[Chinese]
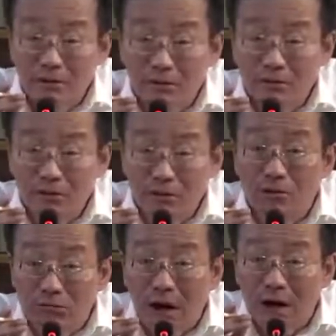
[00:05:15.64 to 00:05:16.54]
油油
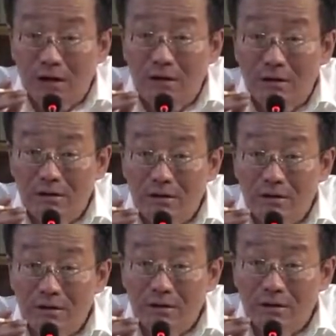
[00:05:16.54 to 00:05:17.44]
库啊，
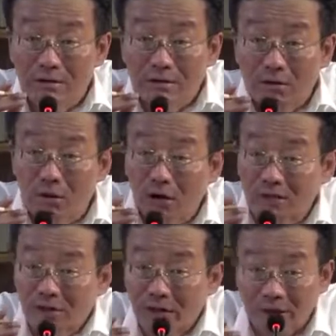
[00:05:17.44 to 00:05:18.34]
火一
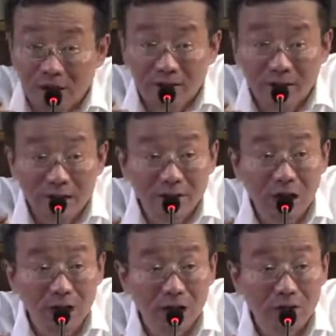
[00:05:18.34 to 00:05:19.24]
旦点着点着，
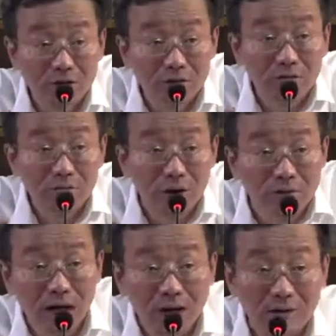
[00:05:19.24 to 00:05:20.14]
油库爆
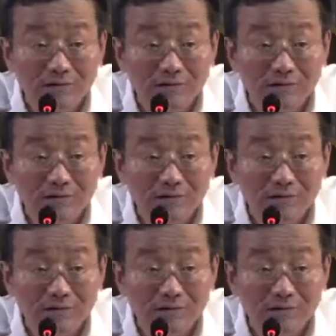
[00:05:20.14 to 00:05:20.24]
炸，